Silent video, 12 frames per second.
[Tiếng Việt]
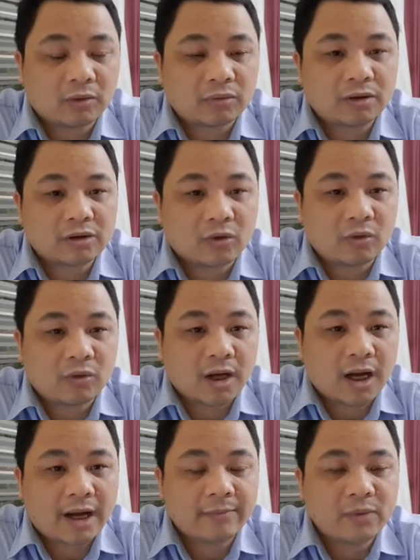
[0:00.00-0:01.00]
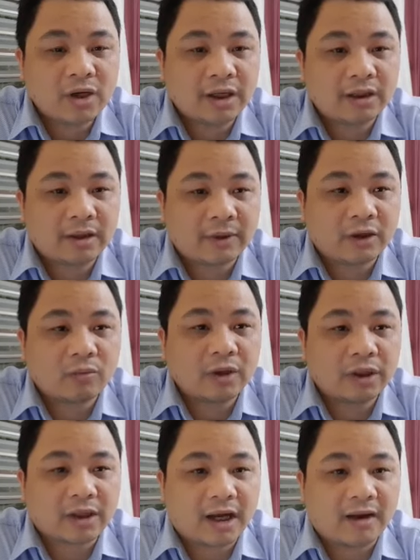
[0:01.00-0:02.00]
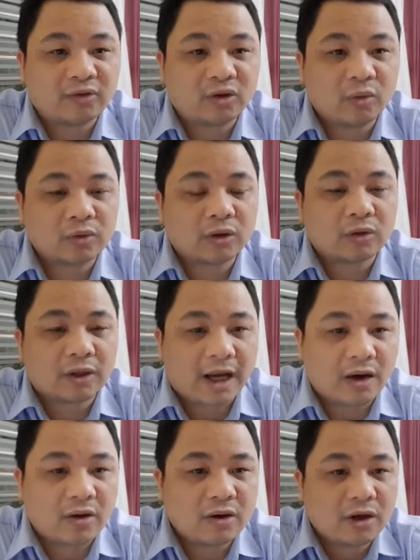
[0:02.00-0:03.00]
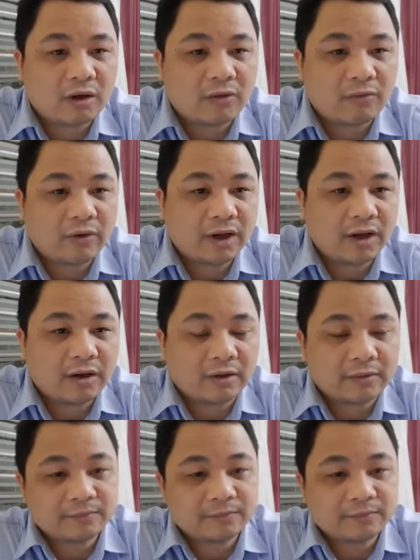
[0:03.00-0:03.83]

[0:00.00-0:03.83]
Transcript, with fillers: thông tư số 20 năm 2018 của Bộ Đào tạo về